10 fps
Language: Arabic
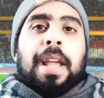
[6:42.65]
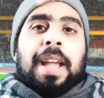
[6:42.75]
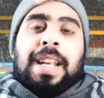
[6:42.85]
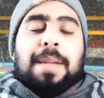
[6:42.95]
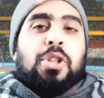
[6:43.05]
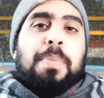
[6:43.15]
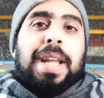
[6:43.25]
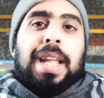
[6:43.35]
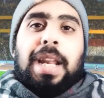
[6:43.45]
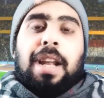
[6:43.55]
احنا مش
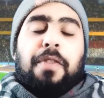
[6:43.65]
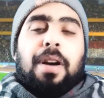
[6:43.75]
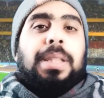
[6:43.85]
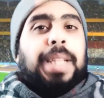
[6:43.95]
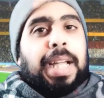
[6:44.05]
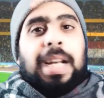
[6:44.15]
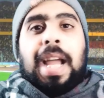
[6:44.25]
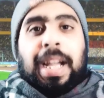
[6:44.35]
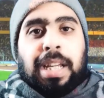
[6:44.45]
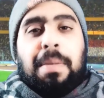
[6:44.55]
باجي لينا فقط غير
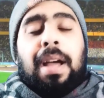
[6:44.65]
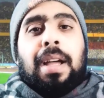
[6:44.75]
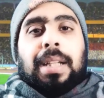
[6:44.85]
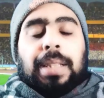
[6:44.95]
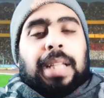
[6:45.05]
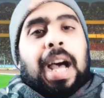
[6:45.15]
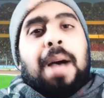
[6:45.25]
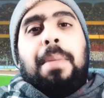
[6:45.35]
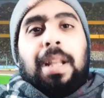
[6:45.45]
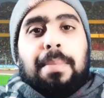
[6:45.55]
لعيبه
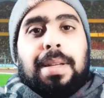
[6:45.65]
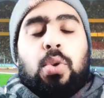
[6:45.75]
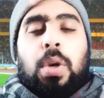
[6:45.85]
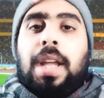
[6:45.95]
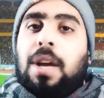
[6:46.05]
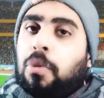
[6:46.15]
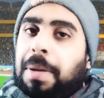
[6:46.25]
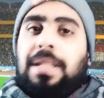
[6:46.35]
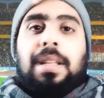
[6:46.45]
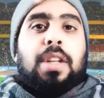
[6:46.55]
تتحمل المسؤوليه
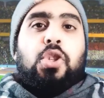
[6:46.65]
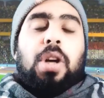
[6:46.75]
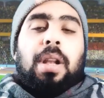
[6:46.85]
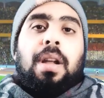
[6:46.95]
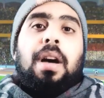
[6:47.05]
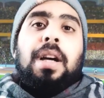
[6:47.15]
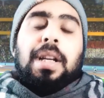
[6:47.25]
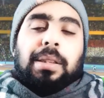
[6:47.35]
وباذن الله ان شاء الله